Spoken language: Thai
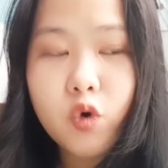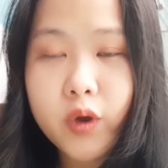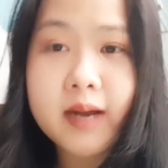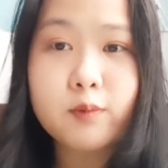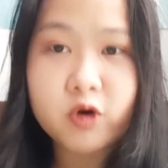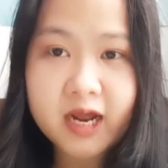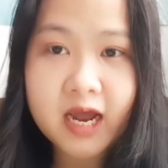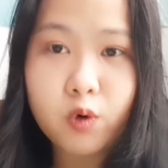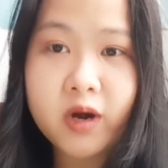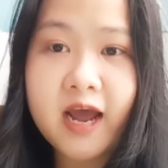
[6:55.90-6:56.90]
คุยกับคุณ
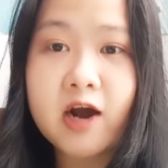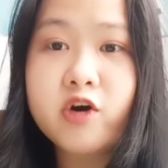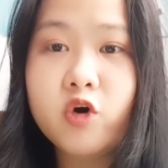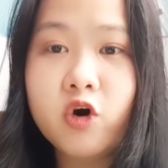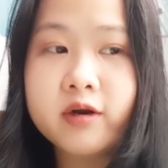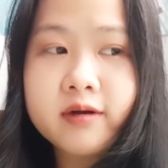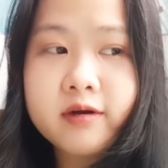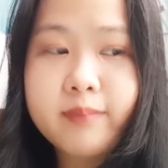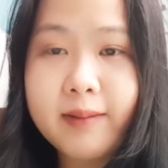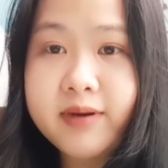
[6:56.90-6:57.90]
อาก็โดน
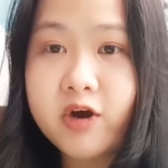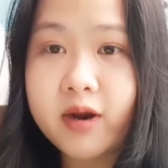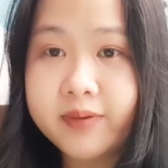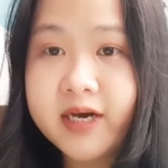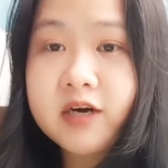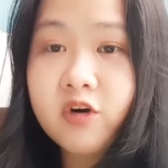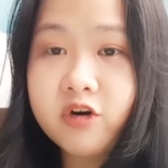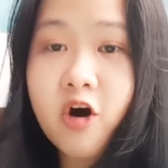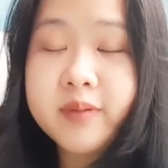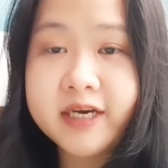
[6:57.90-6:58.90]
แบบเดียวกับเพื่อนของ
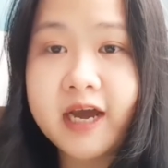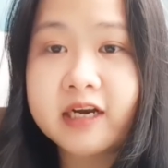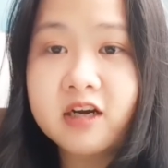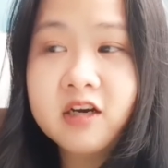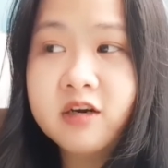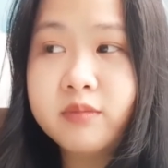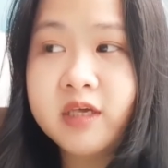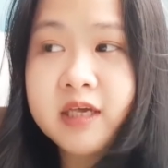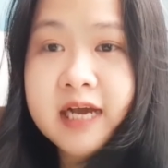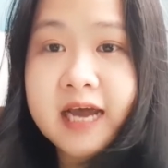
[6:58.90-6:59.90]
น้องเหมือนกันก็คือ
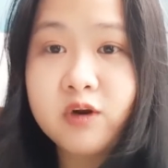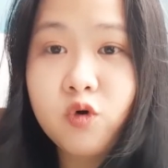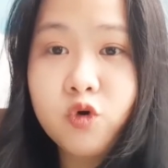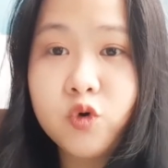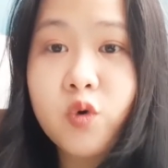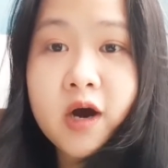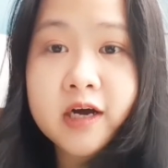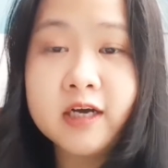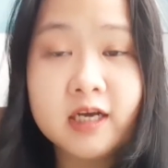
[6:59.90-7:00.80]
มีการโทรทวง